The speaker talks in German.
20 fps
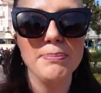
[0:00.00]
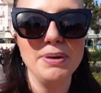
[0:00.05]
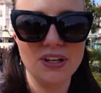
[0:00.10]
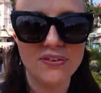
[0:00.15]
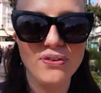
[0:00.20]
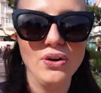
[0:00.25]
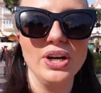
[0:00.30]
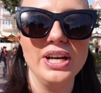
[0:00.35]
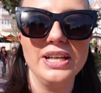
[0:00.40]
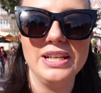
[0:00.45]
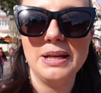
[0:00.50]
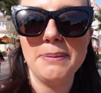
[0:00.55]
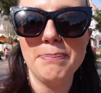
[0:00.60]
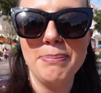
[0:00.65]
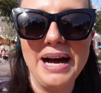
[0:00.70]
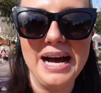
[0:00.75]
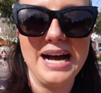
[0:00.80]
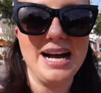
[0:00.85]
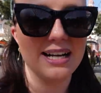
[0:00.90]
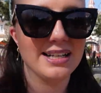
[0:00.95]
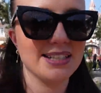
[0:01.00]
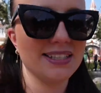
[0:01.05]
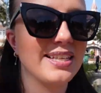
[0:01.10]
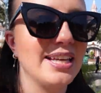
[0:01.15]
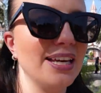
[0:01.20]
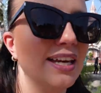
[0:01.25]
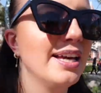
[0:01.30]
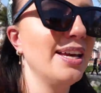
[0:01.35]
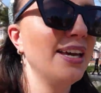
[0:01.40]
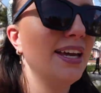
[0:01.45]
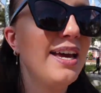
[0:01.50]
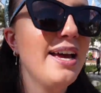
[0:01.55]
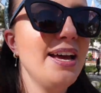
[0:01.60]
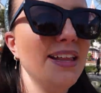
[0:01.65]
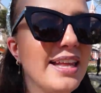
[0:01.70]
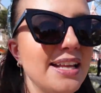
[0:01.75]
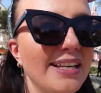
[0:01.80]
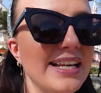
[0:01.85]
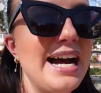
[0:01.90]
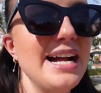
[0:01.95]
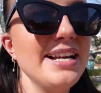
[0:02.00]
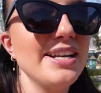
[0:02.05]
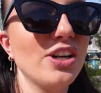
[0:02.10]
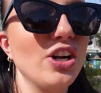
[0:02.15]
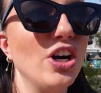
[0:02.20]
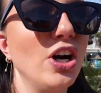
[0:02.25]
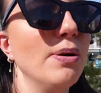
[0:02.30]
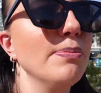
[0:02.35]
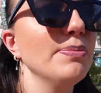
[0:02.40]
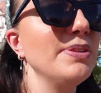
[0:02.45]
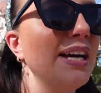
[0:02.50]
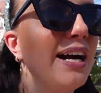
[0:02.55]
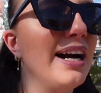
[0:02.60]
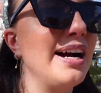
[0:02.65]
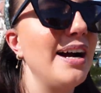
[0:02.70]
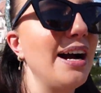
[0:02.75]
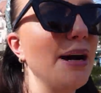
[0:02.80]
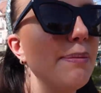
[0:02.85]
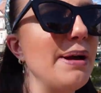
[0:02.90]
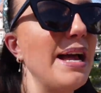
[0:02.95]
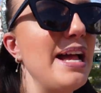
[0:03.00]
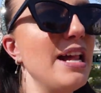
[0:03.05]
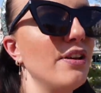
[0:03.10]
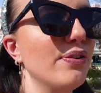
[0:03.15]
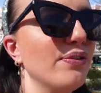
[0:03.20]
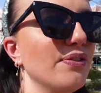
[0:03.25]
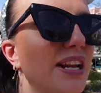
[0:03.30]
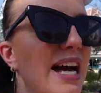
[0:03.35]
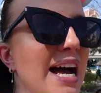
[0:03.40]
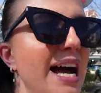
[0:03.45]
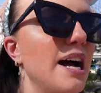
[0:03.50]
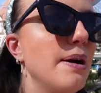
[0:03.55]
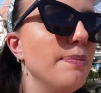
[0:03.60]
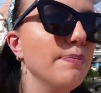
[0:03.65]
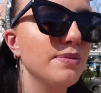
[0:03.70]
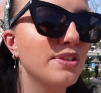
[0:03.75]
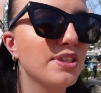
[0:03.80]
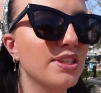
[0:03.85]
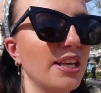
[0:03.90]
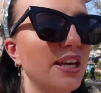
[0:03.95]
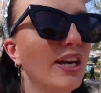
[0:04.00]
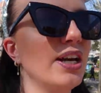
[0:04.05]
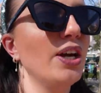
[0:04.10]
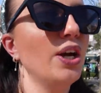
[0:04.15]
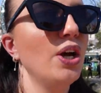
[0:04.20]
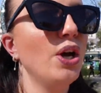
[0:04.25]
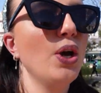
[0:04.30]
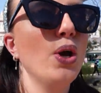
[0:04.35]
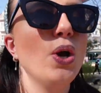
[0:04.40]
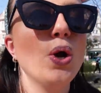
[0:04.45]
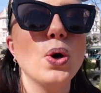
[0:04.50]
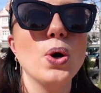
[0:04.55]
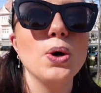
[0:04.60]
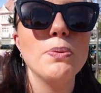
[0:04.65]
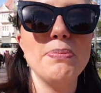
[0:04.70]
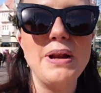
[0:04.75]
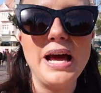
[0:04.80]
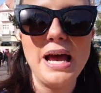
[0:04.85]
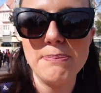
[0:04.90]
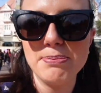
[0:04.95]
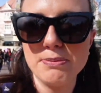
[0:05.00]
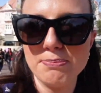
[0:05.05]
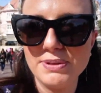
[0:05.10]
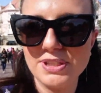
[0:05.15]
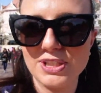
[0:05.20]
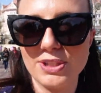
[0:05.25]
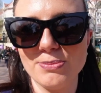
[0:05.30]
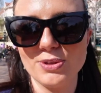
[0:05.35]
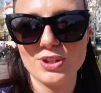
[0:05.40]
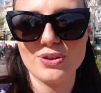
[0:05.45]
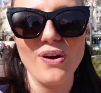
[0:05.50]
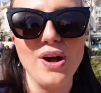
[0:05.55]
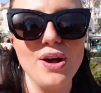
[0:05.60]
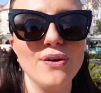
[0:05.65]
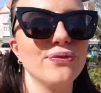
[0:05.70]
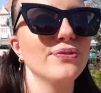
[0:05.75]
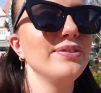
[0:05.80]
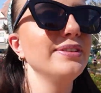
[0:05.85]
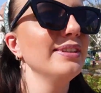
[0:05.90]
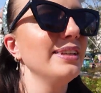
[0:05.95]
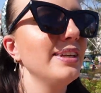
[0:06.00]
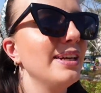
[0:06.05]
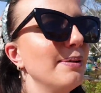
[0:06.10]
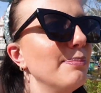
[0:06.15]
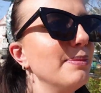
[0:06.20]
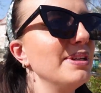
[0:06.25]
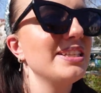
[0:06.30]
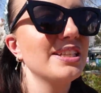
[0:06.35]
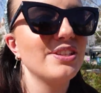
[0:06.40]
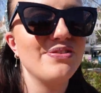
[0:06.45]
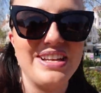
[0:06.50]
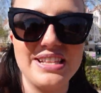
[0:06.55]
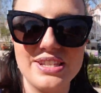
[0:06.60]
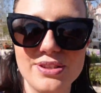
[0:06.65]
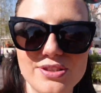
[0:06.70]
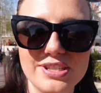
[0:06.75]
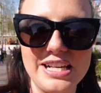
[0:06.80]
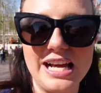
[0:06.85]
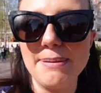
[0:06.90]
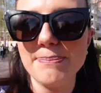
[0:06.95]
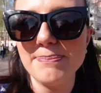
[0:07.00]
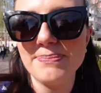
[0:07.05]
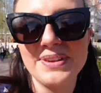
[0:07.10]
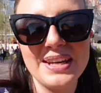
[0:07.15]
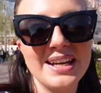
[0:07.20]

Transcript: Mittwoch in den Parks. Der Daniel kommt ja am 11. abends und bleibt bis zum 12. mit Sven zusammen.